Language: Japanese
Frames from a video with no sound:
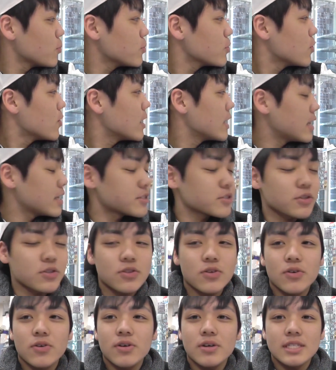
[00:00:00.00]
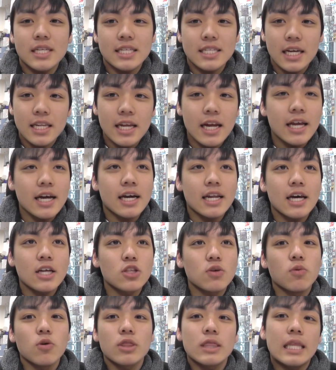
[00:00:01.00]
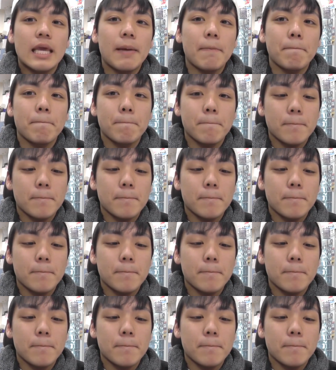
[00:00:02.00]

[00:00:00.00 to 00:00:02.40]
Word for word: ぶのはねちょっとさすがにあれかなと思って、